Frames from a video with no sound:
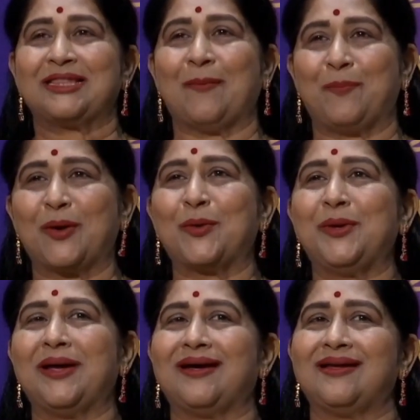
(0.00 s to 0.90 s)

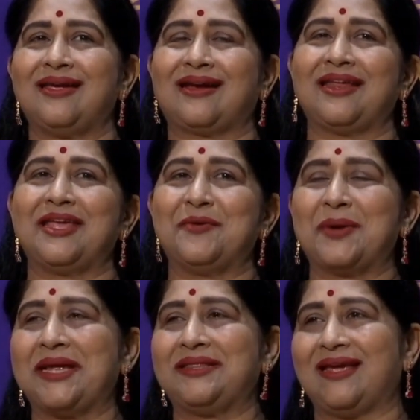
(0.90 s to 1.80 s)
తప్పకుండా ఇక్కడ
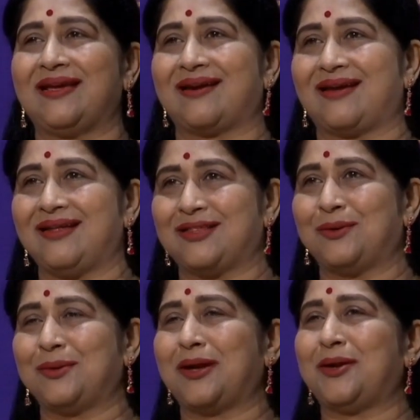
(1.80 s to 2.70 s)
ఎవరైతే గ్రహీతలు
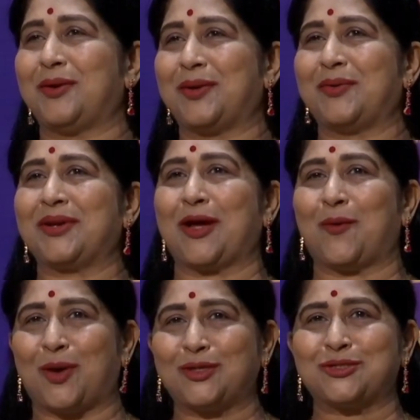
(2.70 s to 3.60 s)
ఉన్నారో ఎవరెవరికి
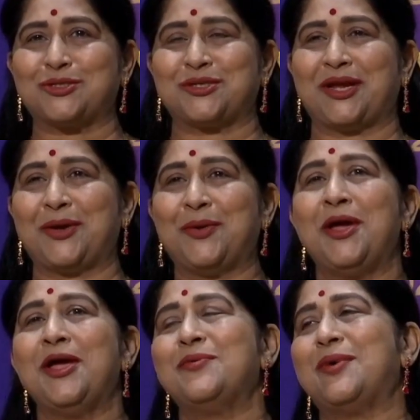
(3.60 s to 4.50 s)
అవార్డ్స్ వస్తున్నాయో
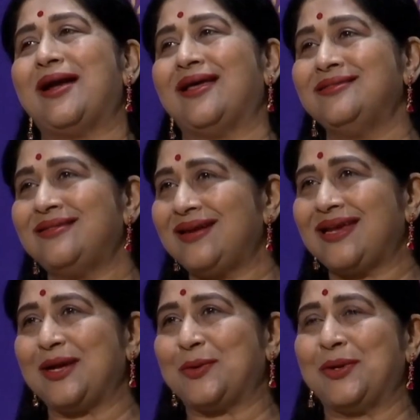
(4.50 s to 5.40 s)

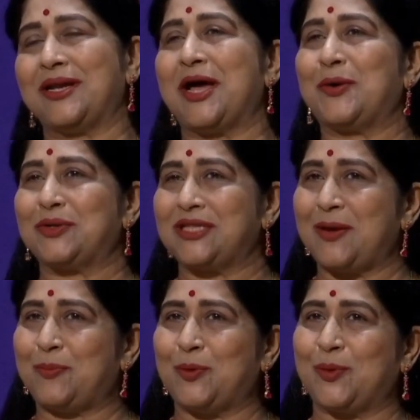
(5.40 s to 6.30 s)
వాళ్ళందరికీ కూడా నా
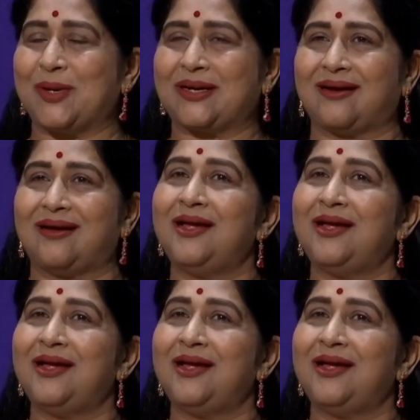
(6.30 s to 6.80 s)
హృదయపూర్వక